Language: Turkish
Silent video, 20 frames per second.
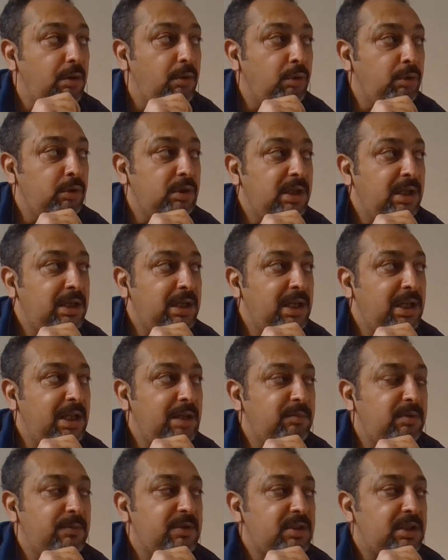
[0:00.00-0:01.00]
Onu
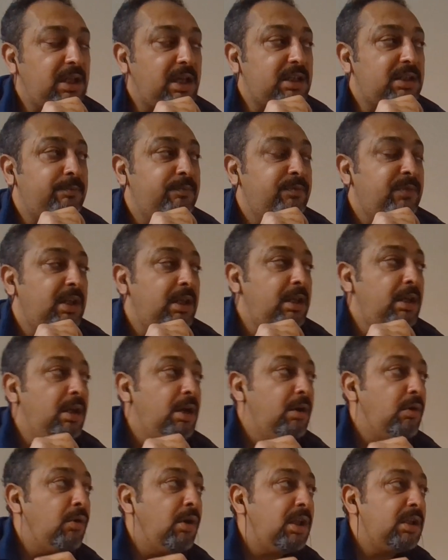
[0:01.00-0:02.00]
engellememiz lazım.
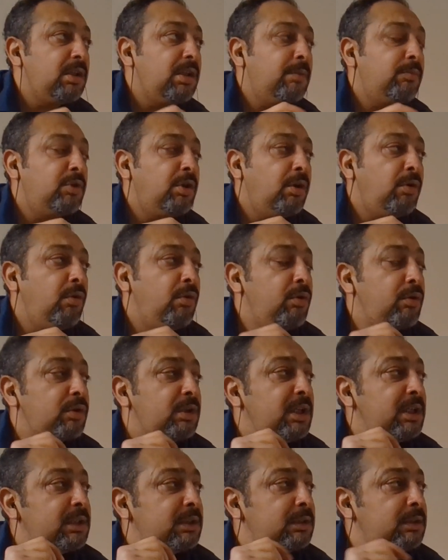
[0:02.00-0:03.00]
O anlamda
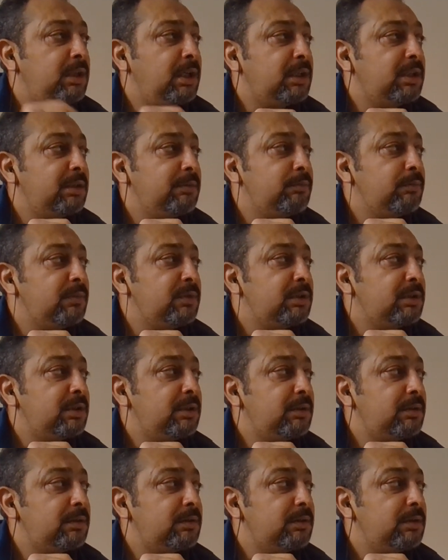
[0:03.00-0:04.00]
orada e,
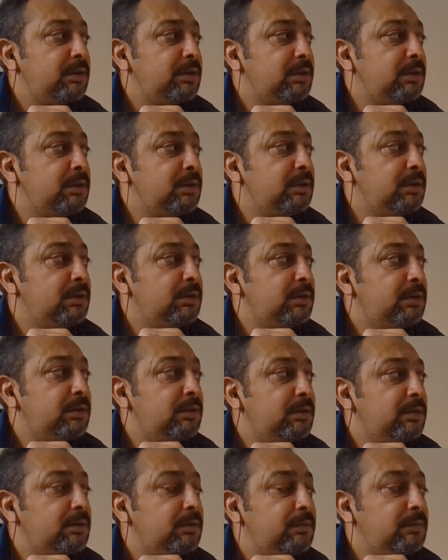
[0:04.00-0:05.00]
takımımızın e,
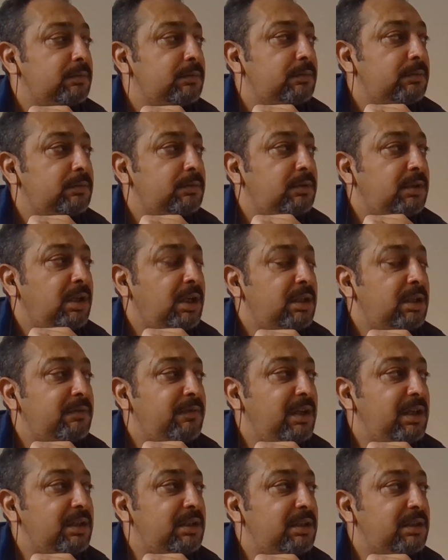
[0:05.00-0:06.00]

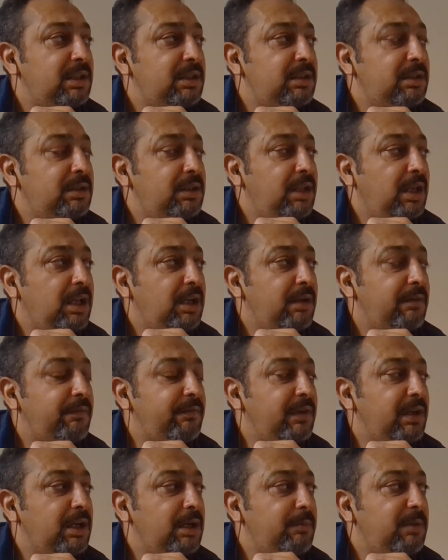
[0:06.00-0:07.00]
transfer listesinde yer
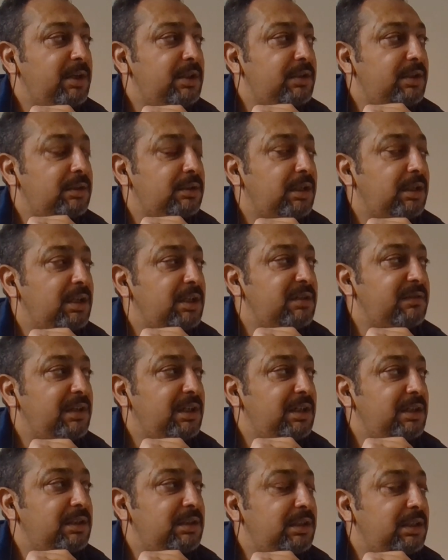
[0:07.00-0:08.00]
Fenerbahçe'nin
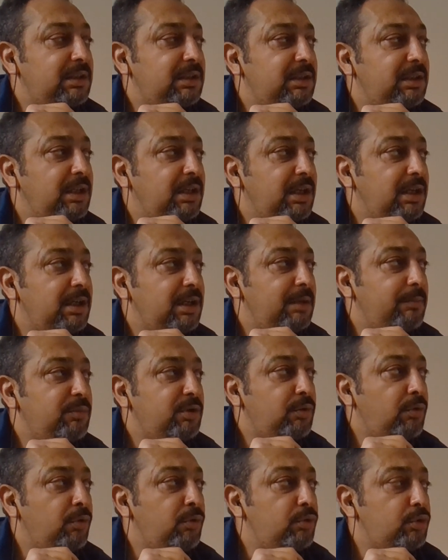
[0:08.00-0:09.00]
transfer listesinde yer alan
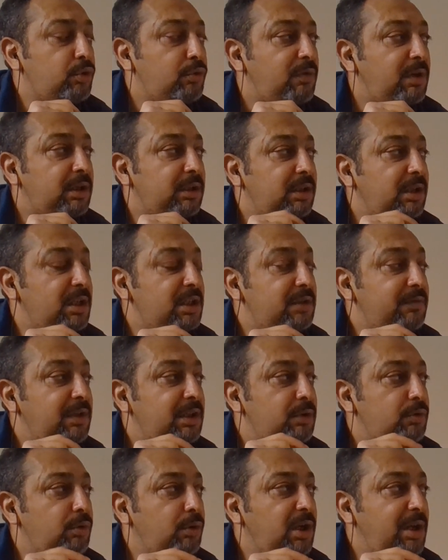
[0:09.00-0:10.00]
bir oyuncu var.
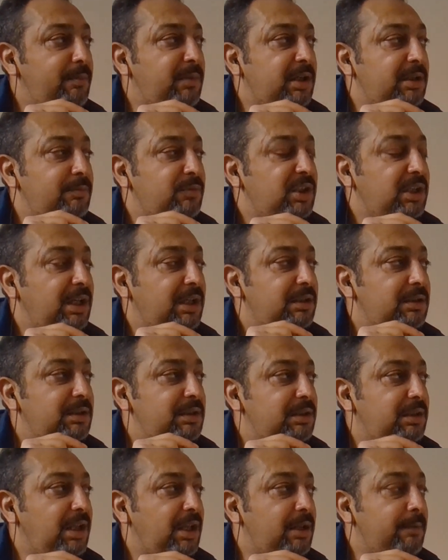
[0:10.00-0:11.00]
Transferi zor ama
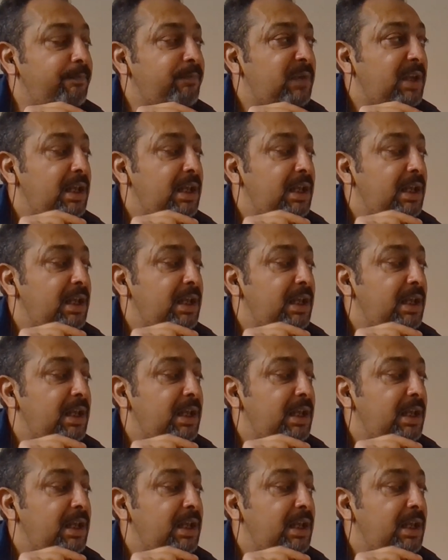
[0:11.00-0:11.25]
imkansız değil.